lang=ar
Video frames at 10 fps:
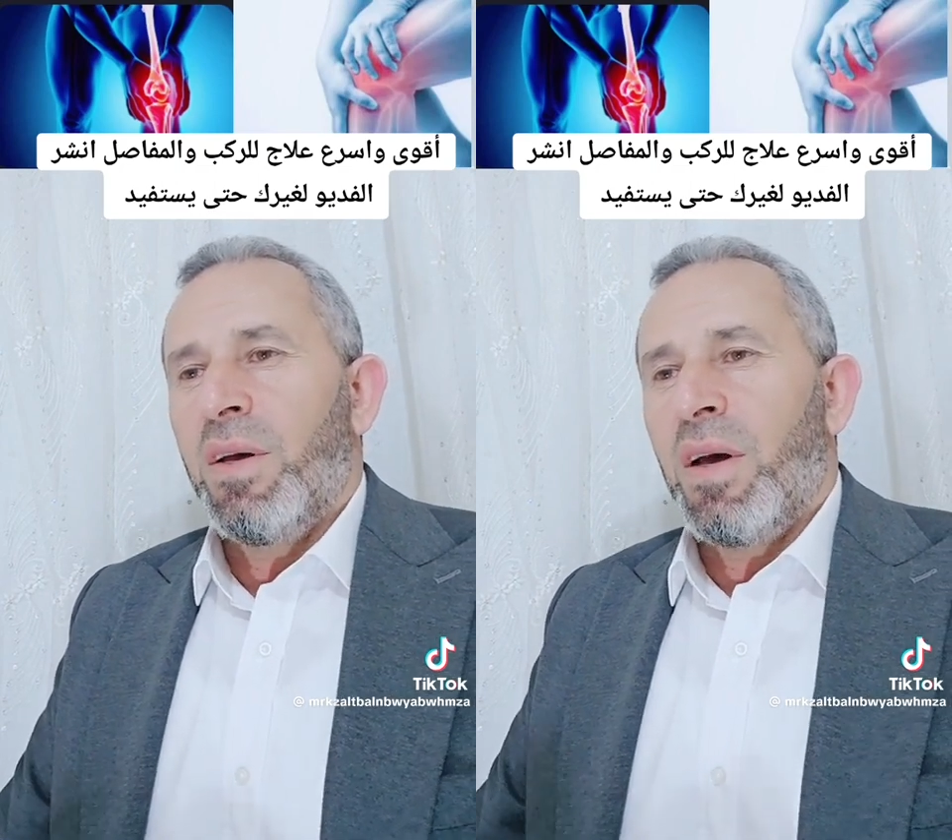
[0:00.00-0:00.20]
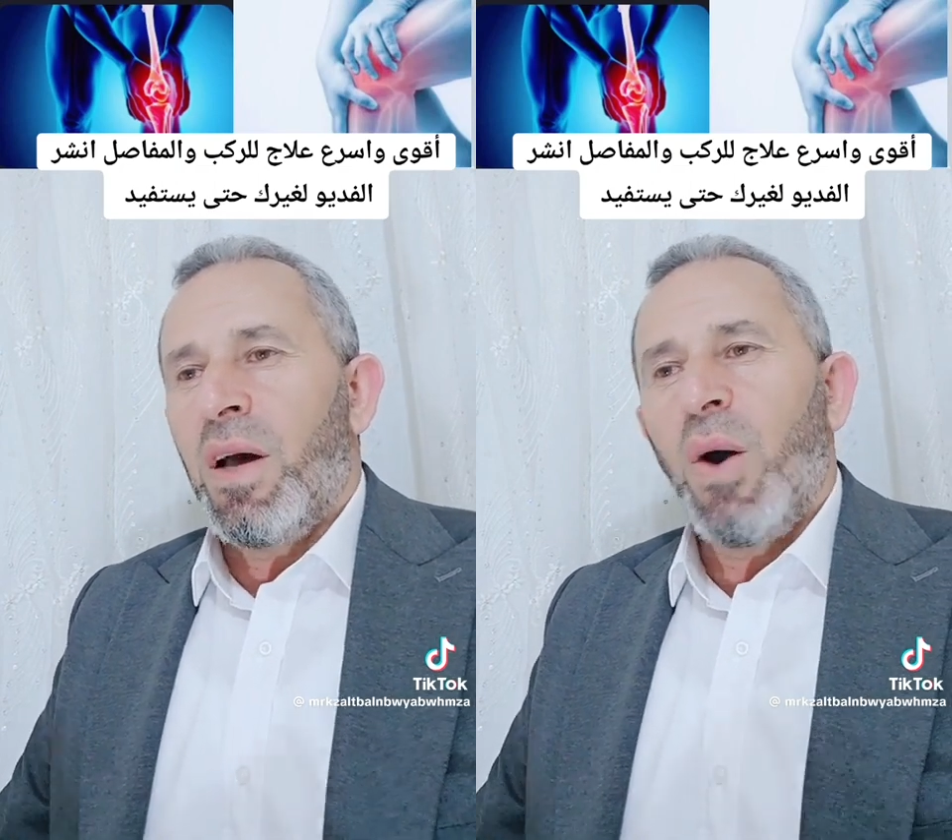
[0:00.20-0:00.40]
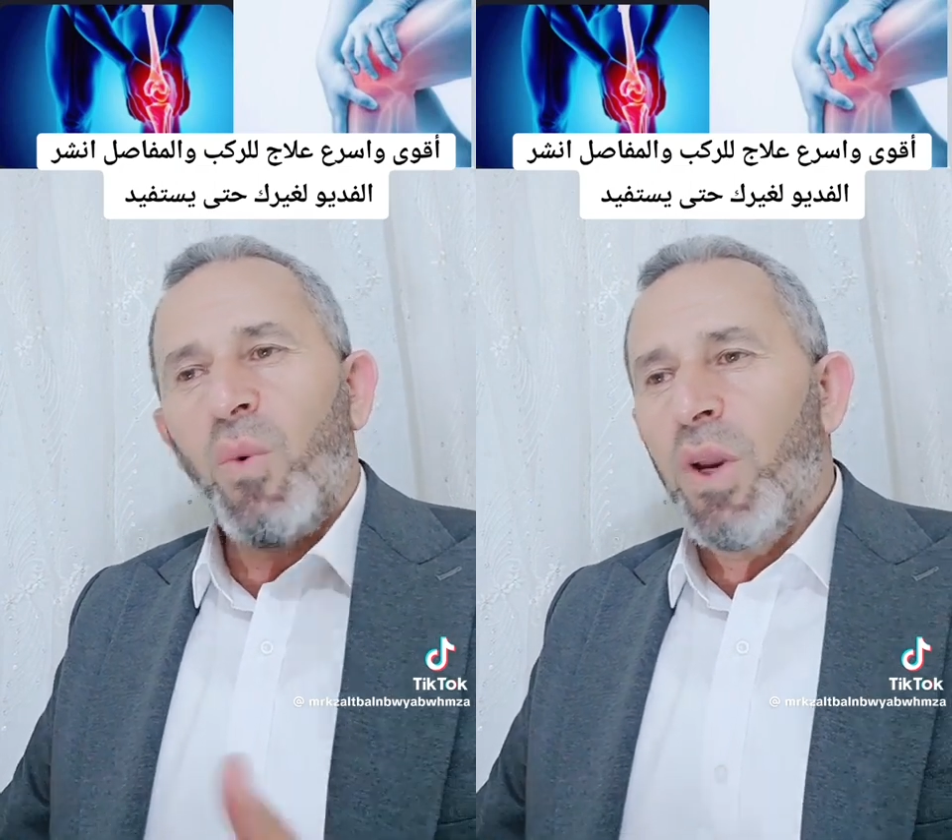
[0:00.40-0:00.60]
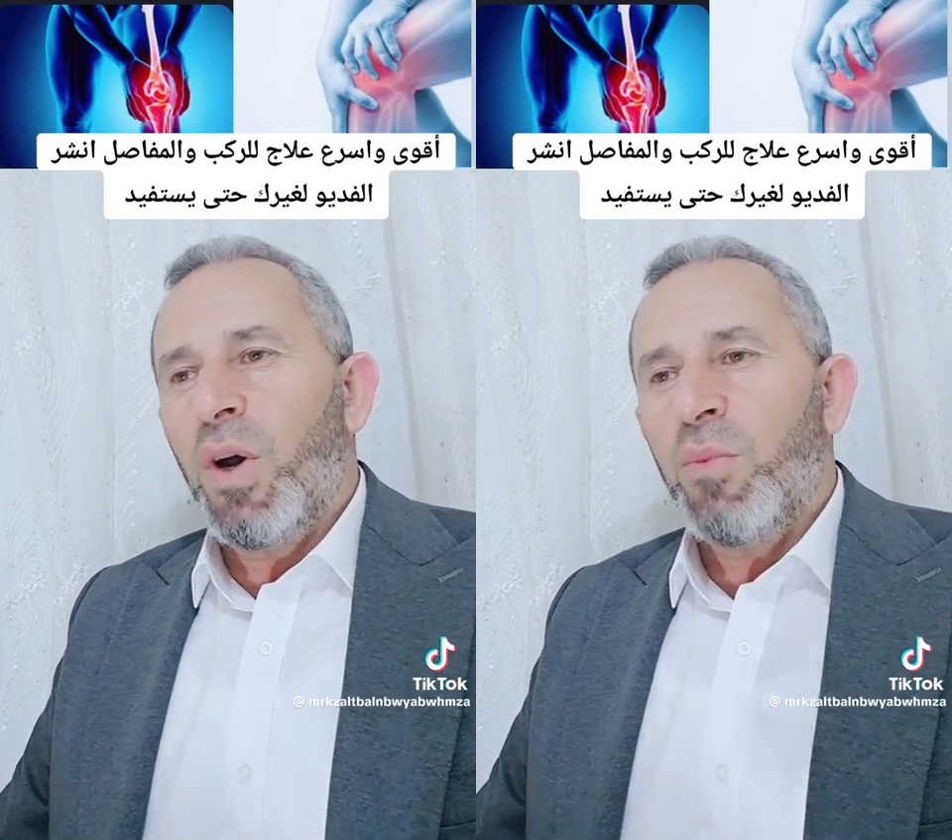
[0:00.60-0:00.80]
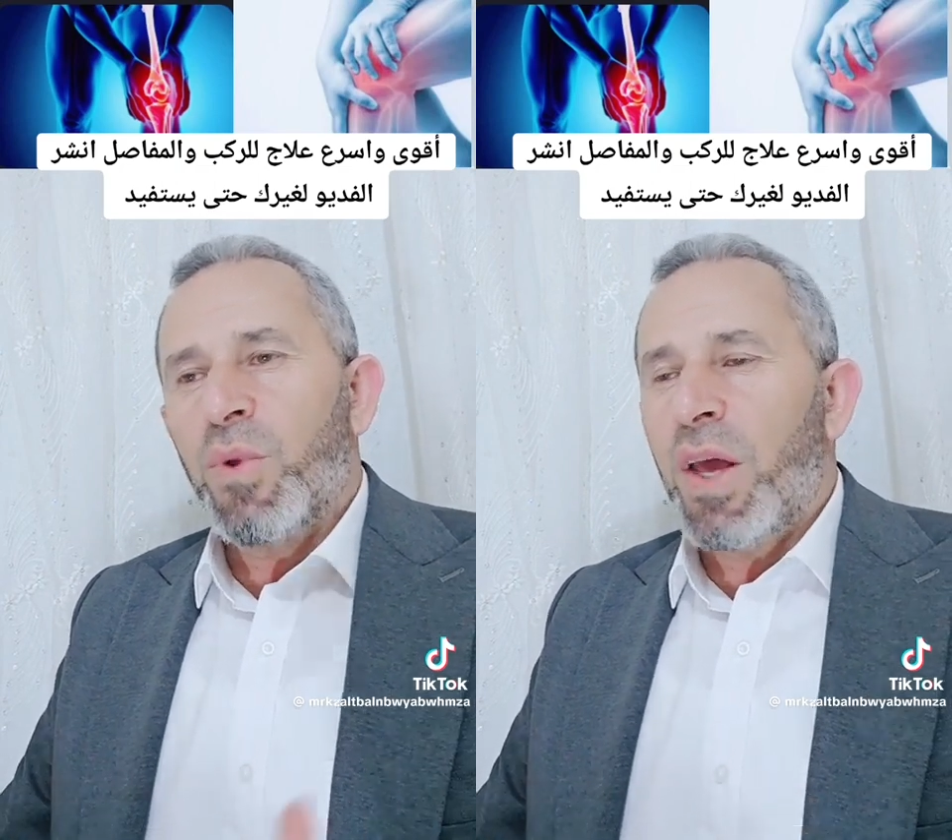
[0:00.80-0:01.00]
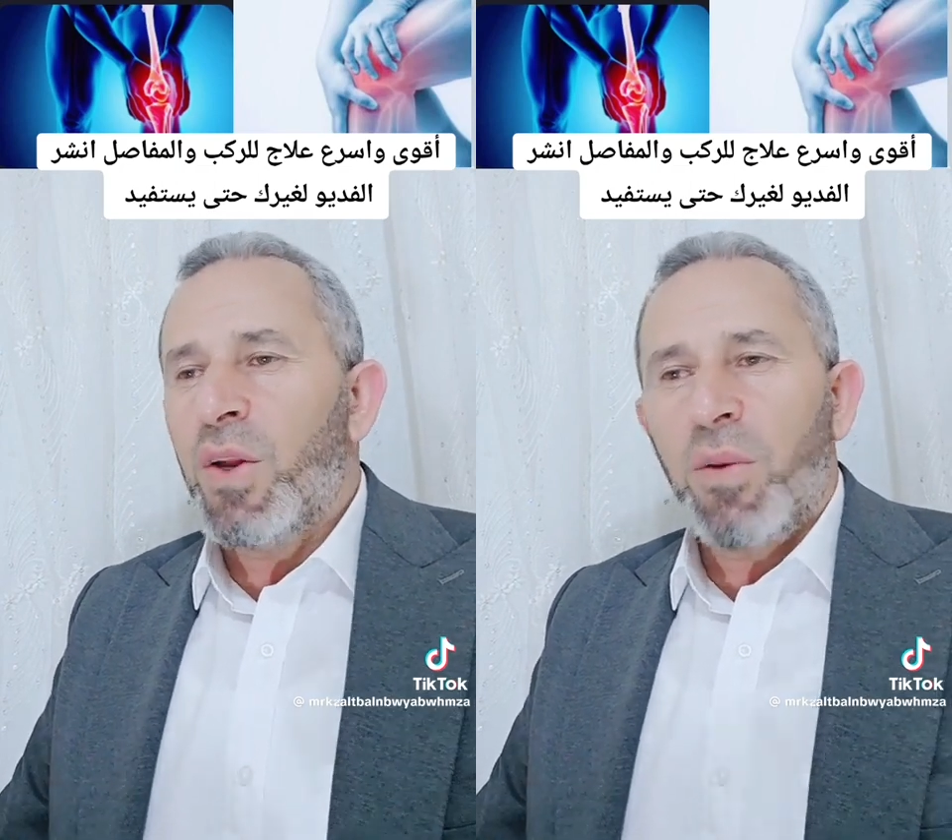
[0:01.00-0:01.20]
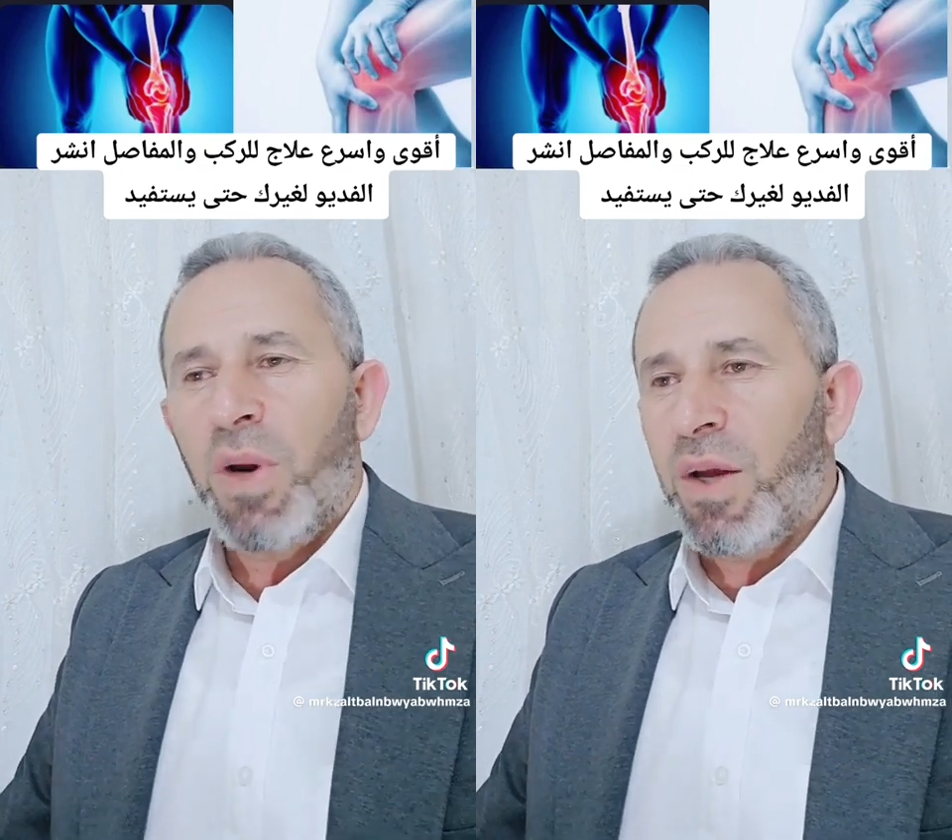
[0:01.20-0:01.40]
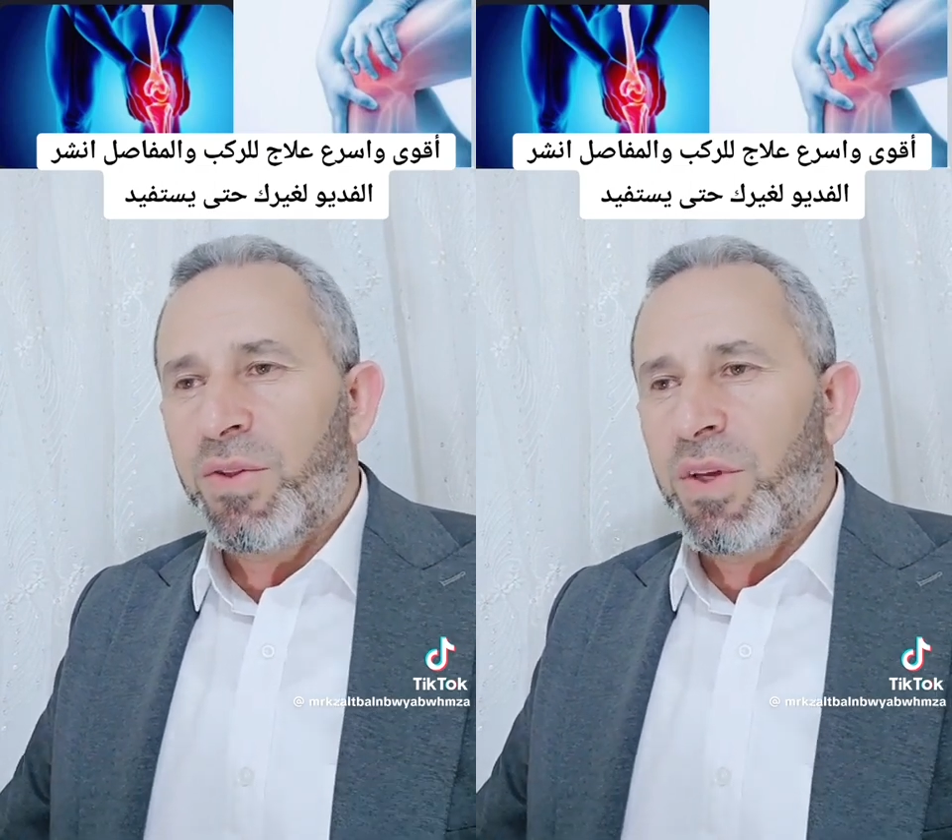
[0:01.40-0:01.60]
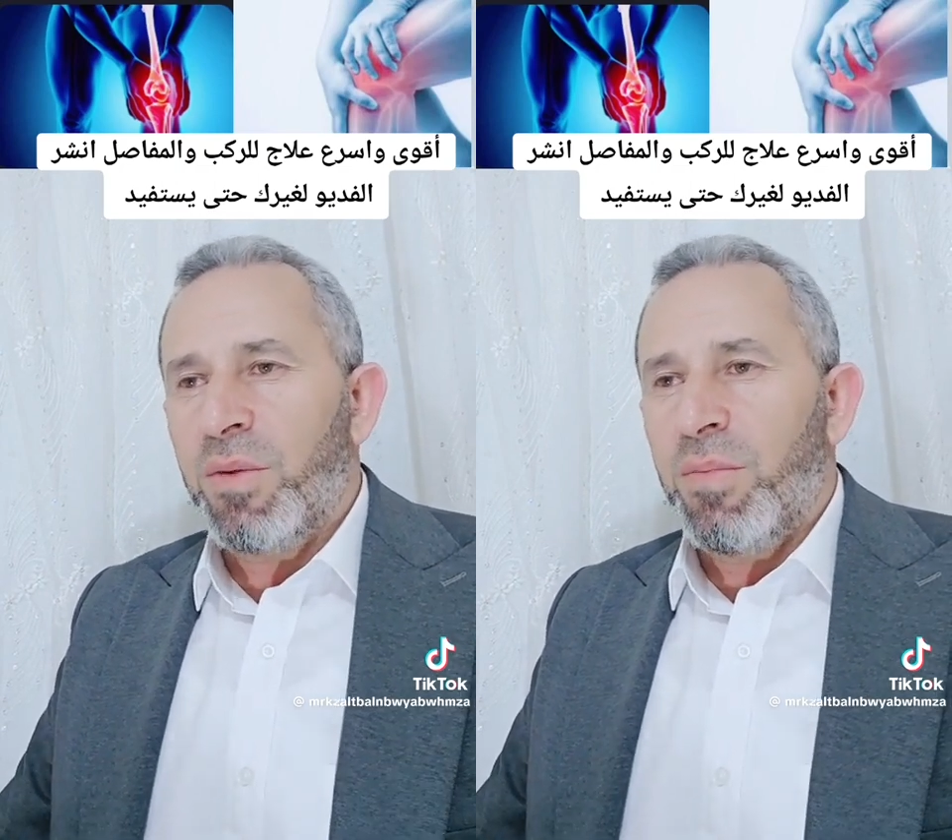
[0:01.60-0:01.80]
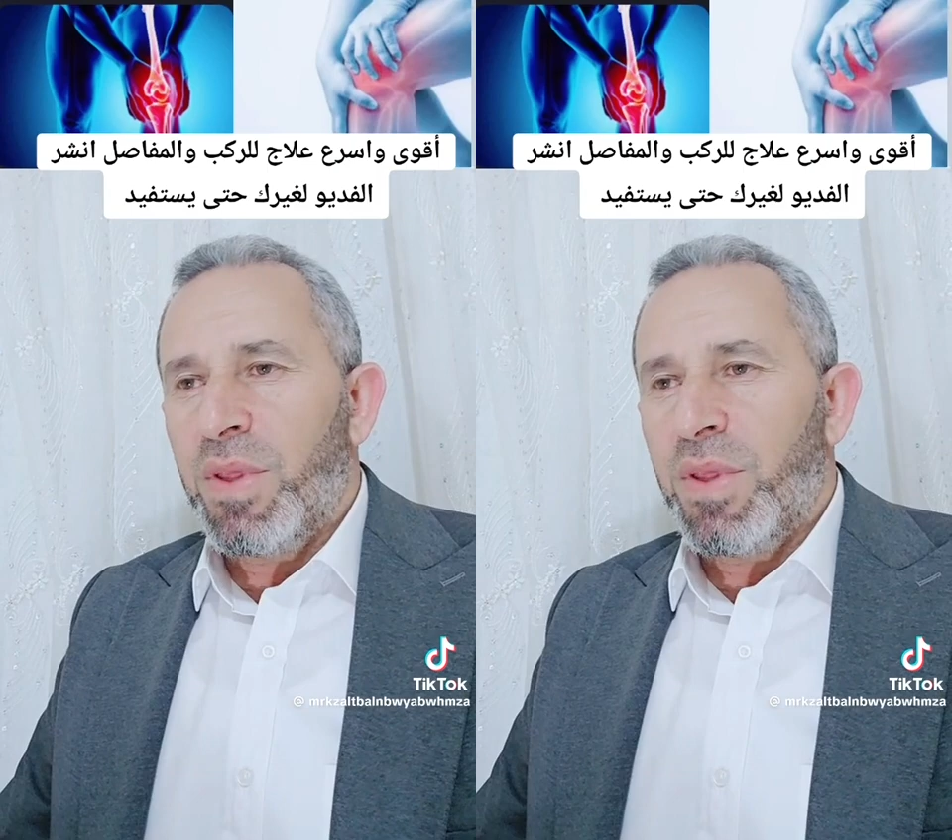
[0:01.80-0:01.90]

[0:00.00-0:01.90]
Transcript: أول يوم وثاني يوم راح تطيب